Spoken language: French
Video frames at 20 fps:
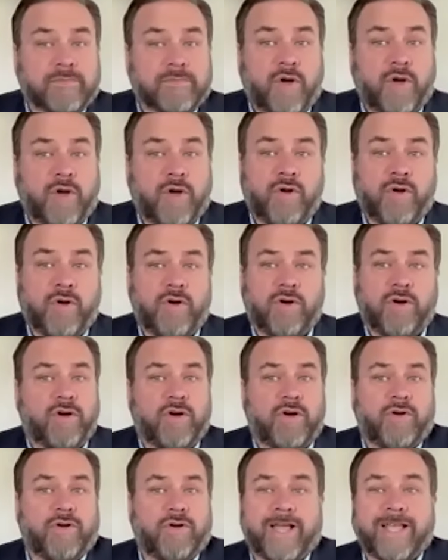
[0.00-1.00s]

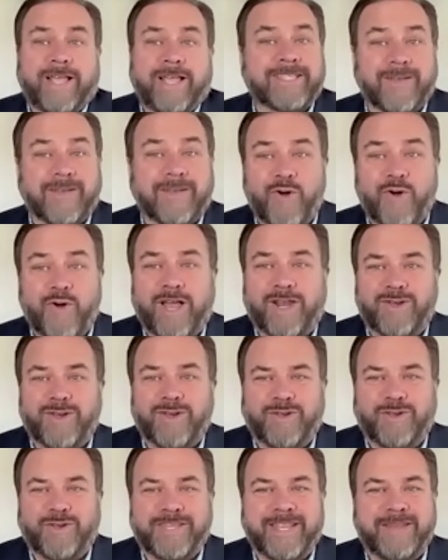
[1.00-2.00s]
on reste à voir.
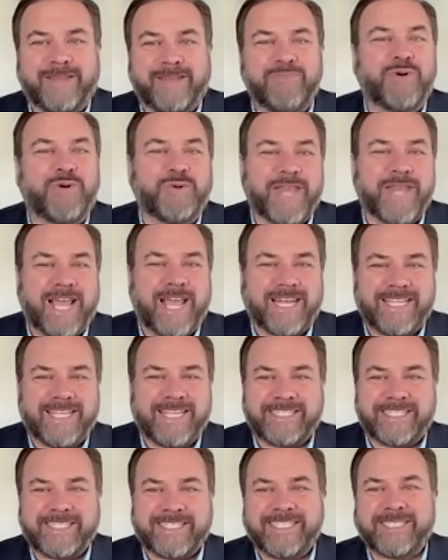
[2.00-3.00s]
On est beaucoup dans les
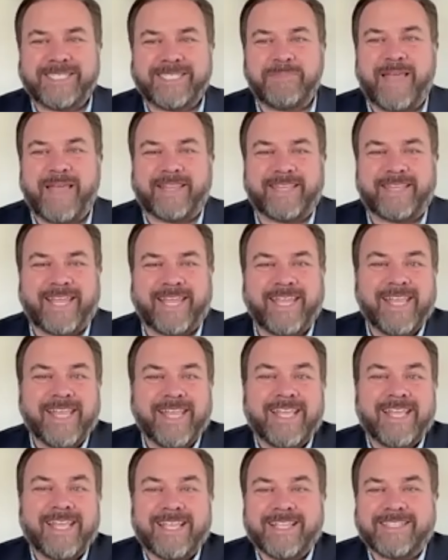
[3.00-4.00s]
six ce matin.
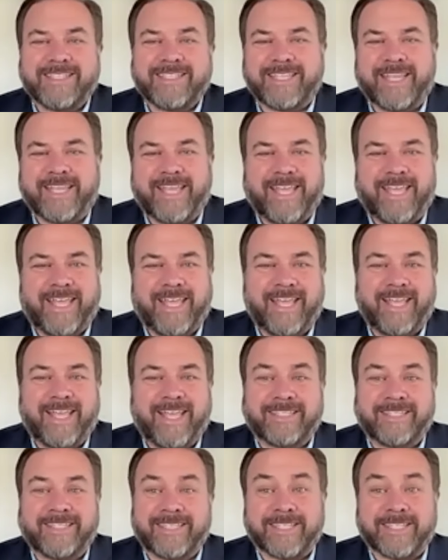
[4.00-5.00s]
C'est
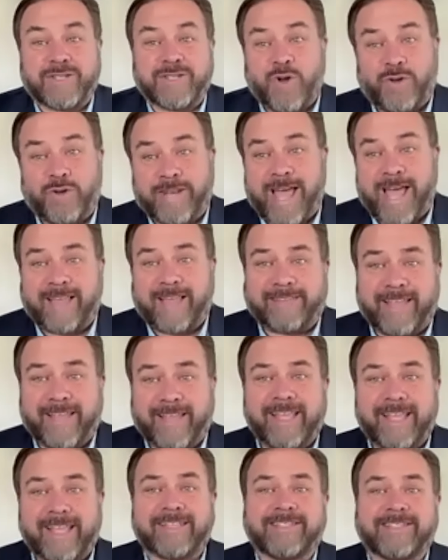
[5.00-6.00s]
ce qu'on entend,
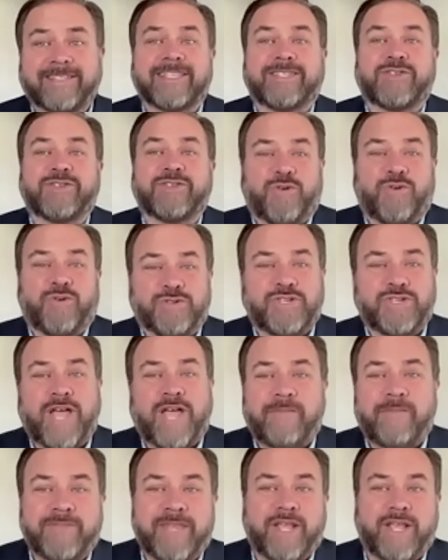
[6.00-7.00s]
c'est ce qu'on nous a
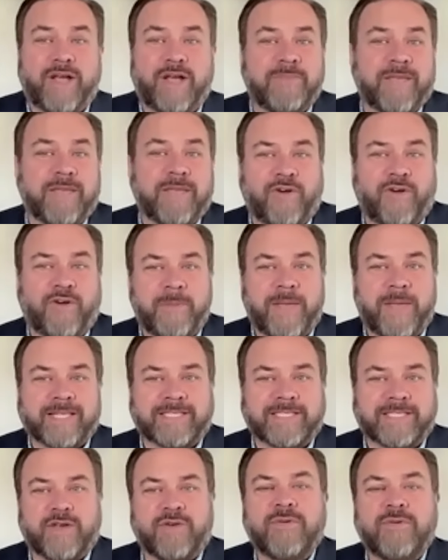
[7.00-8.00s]
amené comme
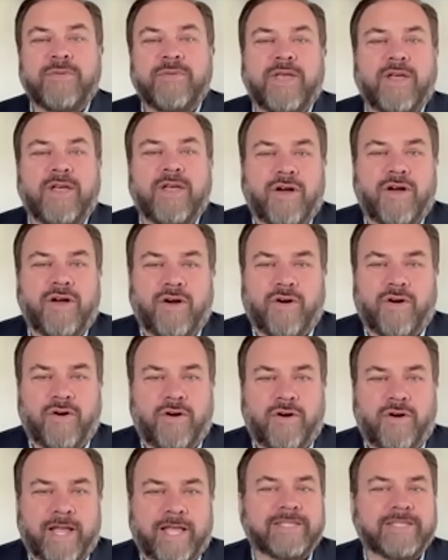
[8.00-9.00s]
information.
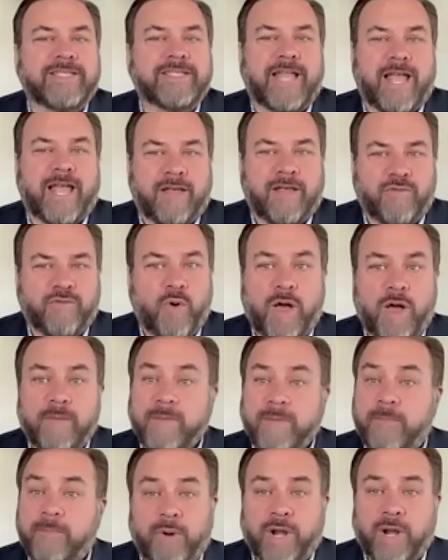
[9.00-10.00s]
On reste à voir,
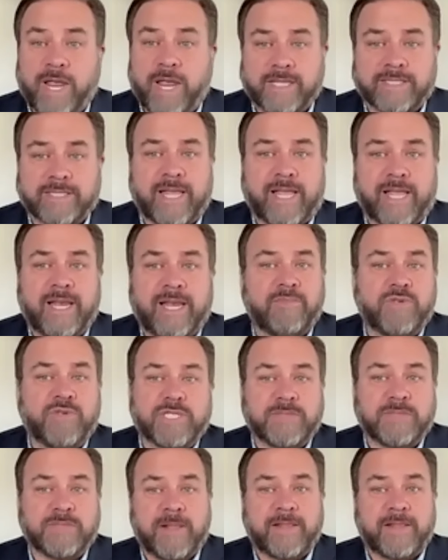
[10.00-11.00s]
mais pour l'instant, la
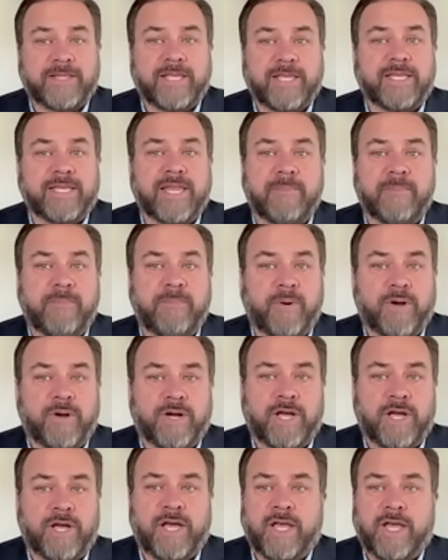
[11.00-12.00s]
municipalité n'est
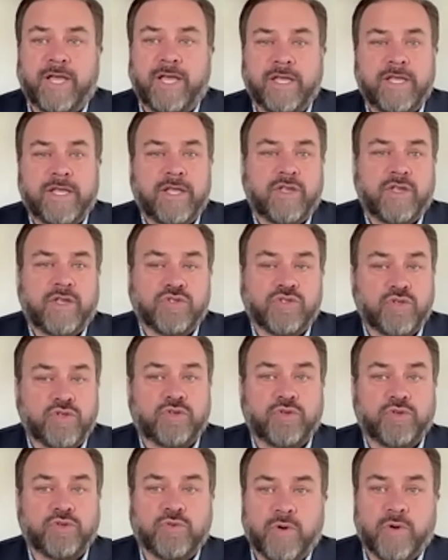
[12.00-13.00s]
pas euh, du
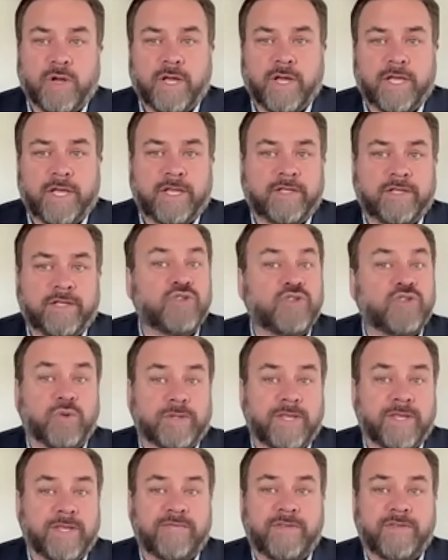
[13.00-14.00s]
tout euh, du
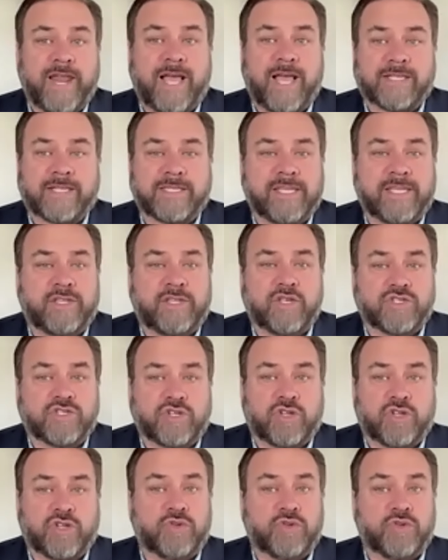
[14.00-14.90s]
côté financier de ce